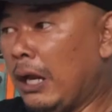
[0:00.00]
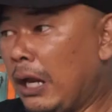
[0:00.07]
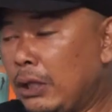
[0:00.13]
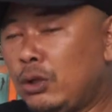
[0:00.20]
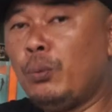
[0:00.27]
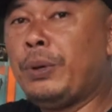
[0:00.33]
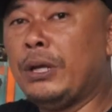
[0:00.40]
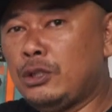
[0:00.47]

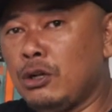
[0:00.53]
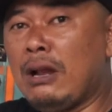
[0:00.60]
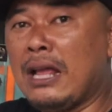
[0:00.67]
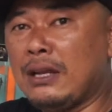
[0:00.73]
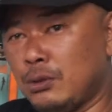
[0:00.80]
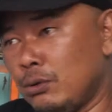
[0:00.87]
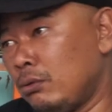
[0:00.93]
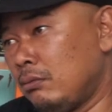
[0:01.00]
Itu besok
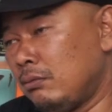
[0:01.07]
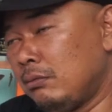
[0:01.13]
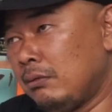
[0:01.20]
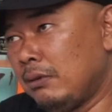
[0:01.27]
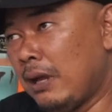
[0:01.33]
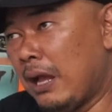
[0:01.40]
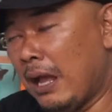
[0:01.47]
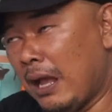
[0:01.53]
langsung
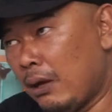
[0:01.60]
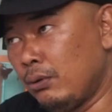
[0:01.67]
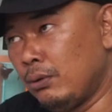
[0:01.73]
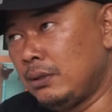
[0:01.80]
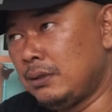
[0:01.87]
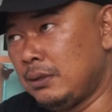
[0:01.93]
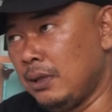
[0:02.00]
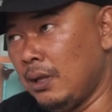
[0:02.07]
aku
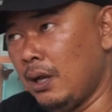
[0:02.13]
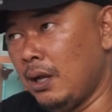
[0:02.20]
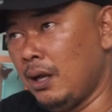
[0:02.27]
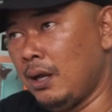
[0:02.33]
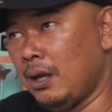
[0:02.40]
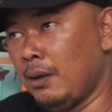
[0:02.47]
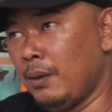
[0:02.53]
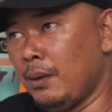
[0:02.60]

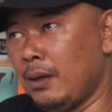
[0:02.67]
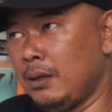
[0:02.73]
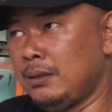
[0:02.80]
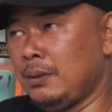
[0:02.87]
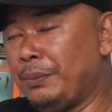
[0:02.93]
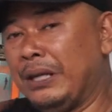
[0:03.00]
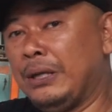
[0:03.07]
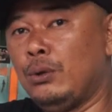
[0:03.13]
uh,
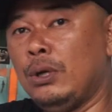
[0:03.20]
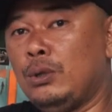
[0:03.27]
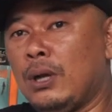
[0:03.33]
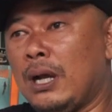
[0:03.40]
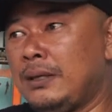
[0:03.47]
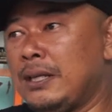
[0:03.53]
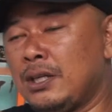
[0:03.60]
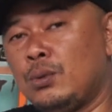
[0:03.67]
seminggu itu
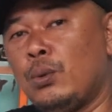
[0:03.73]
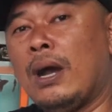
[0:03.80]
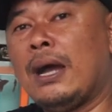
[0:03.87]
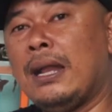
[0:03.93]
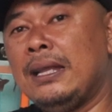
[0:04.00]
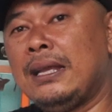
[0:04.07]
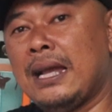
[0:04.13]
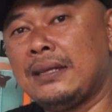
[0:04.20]
kadang dua
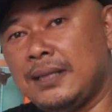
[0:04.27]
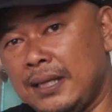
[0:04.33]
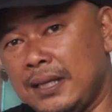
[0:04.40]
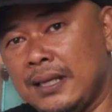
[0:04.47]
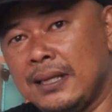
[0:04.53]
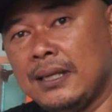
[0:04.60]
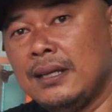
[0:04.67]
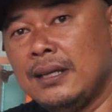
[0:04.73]
kali kasih